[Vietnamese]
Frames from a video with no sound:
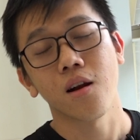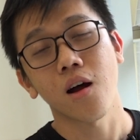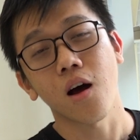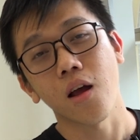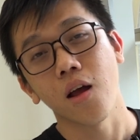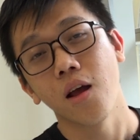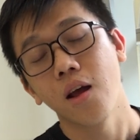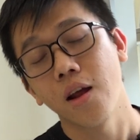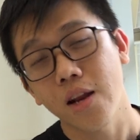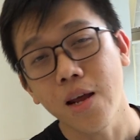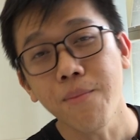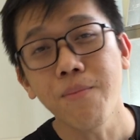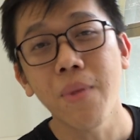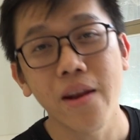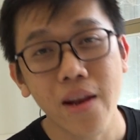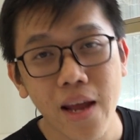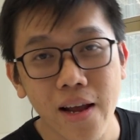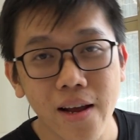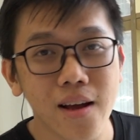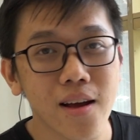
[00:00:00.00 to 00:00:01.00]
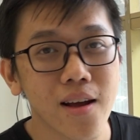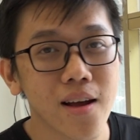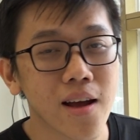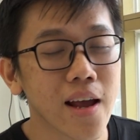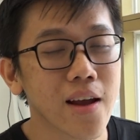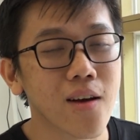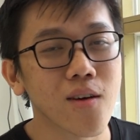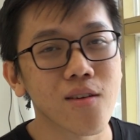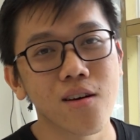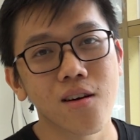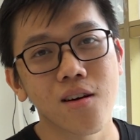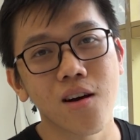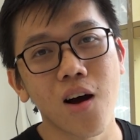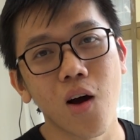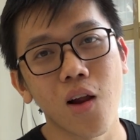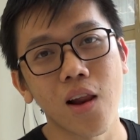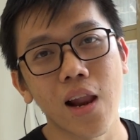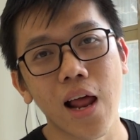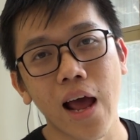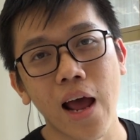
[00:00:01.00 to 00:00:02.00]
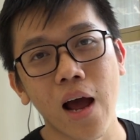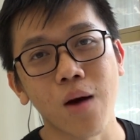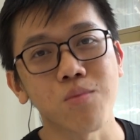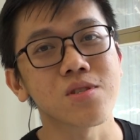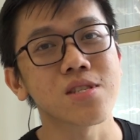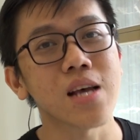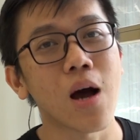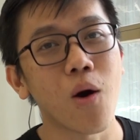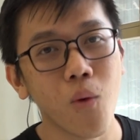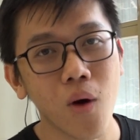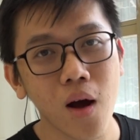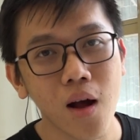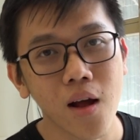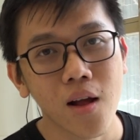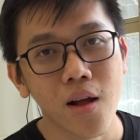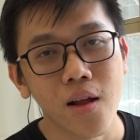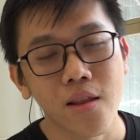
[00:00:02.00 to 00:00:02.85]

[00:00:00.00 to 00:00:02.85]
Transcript: rồi deep learning á, hay còn được gọi là học sâu á,